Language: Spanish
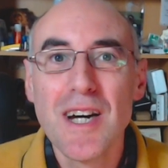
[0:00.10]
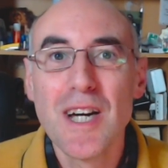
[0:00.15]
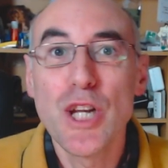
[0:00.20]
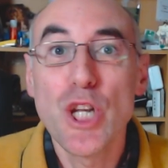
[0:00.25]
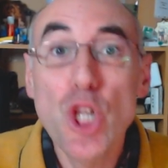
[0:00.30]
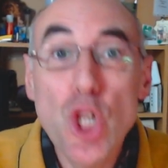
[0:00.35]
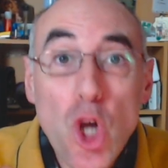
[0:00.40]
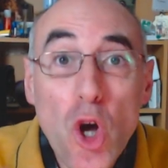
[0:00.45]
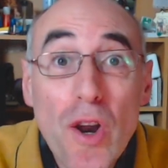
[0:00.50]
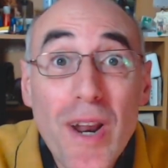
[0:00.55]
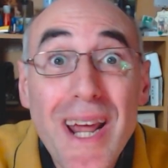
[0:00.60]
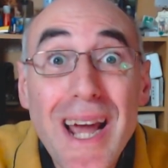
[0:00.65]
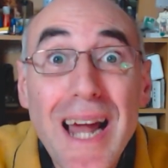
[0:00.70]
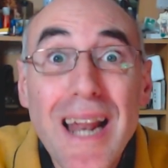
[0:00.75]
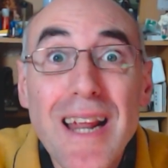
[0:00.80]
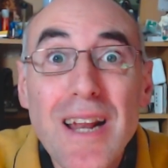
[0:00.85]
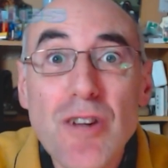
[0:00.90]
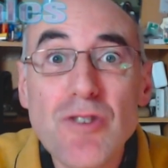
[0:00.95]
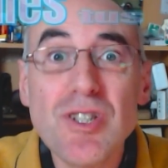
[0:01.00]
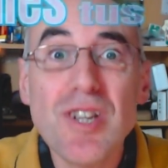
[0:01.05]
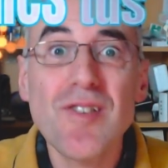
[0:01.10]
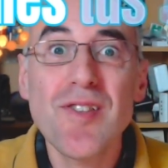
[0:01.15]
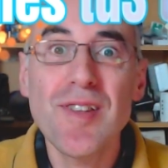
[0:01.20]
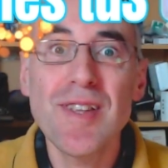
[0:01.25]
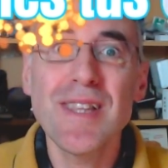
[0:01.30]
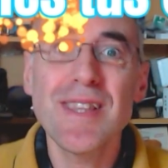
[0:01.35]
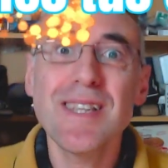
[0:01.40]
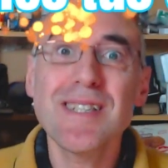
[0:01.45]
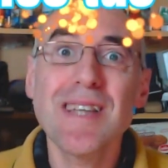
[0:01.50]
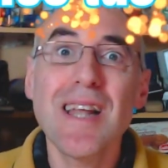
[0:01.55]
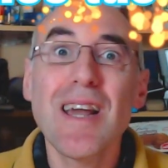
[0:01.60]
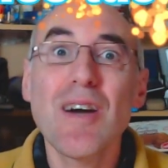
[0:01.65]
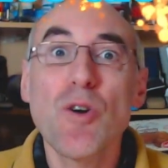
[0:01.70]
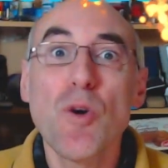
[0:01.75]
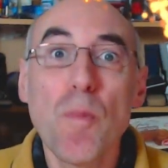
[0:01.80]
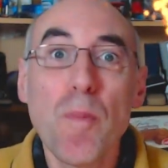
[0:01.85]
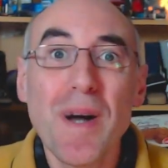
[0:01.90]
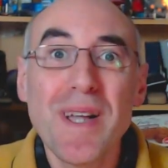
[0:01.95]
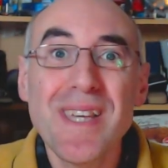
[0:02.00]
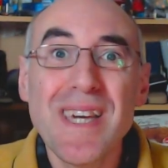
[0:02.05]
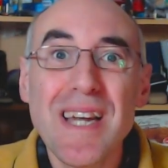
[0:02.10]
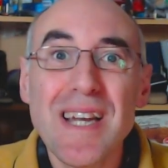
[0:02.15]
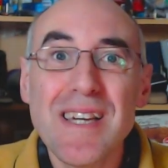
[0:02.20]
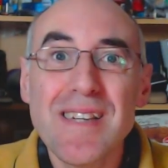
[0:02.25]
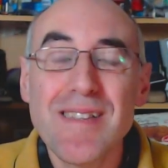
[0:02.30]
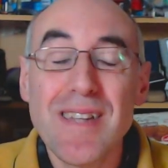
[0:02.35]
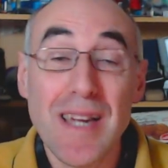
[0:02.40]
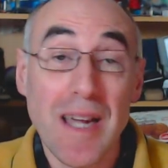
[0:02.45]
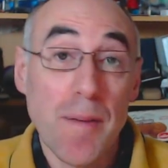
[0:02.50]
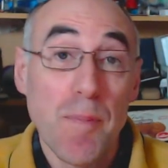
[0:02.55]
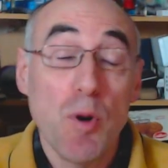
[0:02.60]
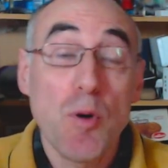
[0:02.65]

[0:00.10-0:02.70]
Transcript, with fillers: No regales los excedentes a la compañía eléctrica,